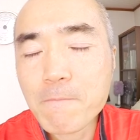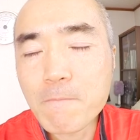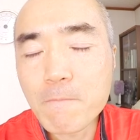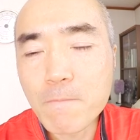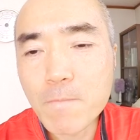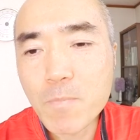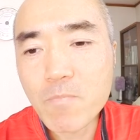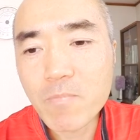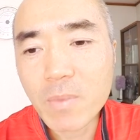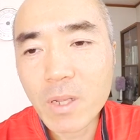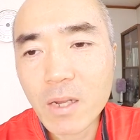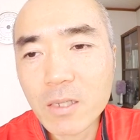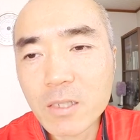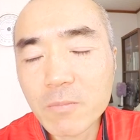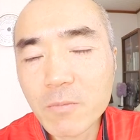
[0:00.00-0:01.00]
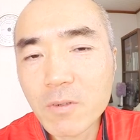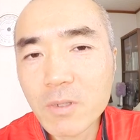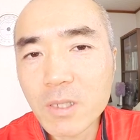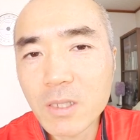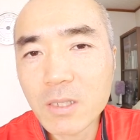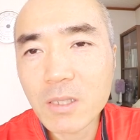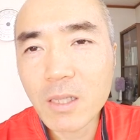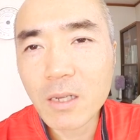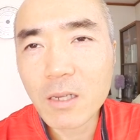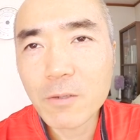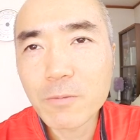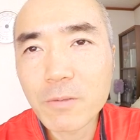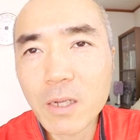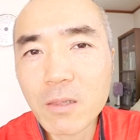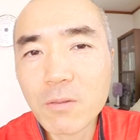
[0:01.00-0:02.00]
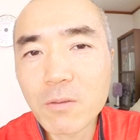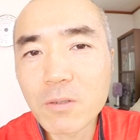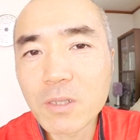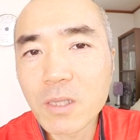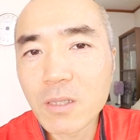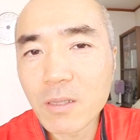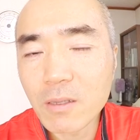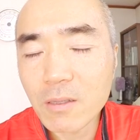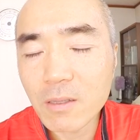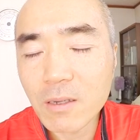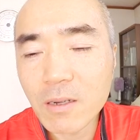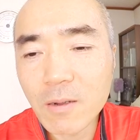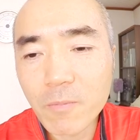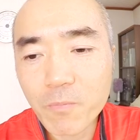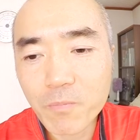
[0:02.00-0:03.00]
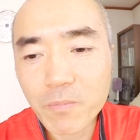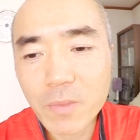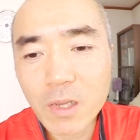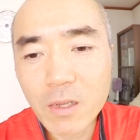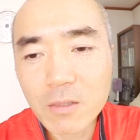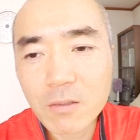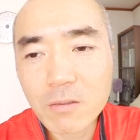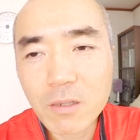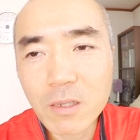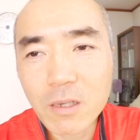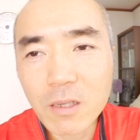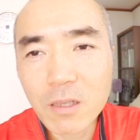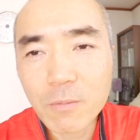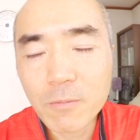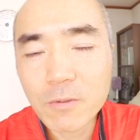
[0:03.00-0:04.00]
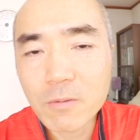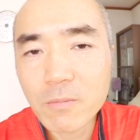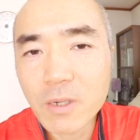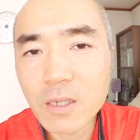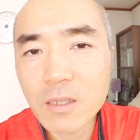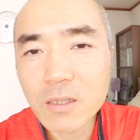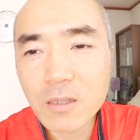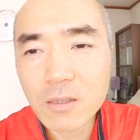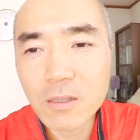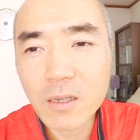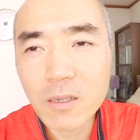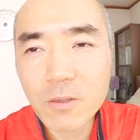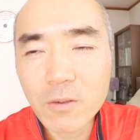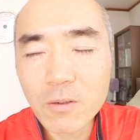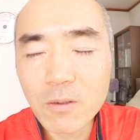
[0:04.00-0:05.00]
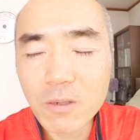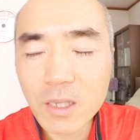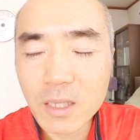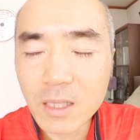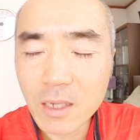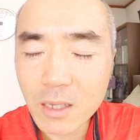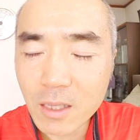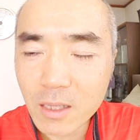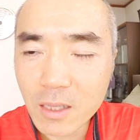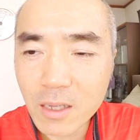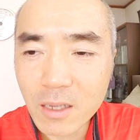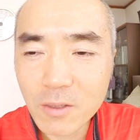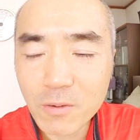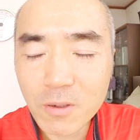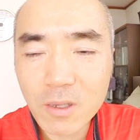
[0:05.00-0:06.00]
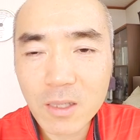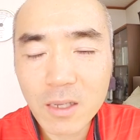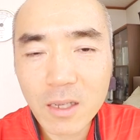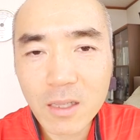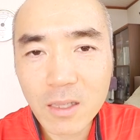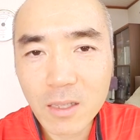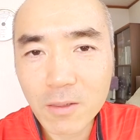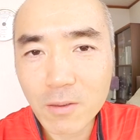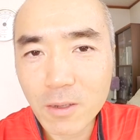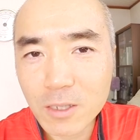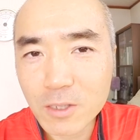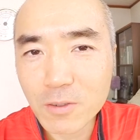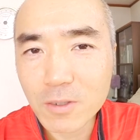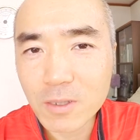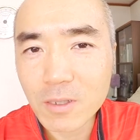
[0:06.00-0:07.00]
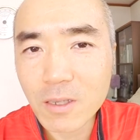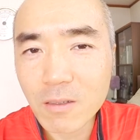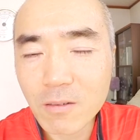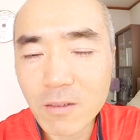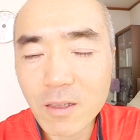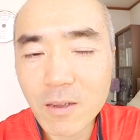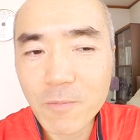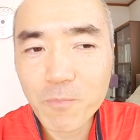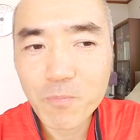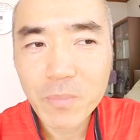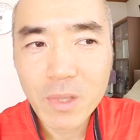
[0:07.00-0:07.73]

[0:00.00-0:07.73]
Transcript: うん。味もいいし、なんかふわっとしててさ、なんか作り方もうまいしさ、容器だけな、容器だけなんとかしてほしいけどな。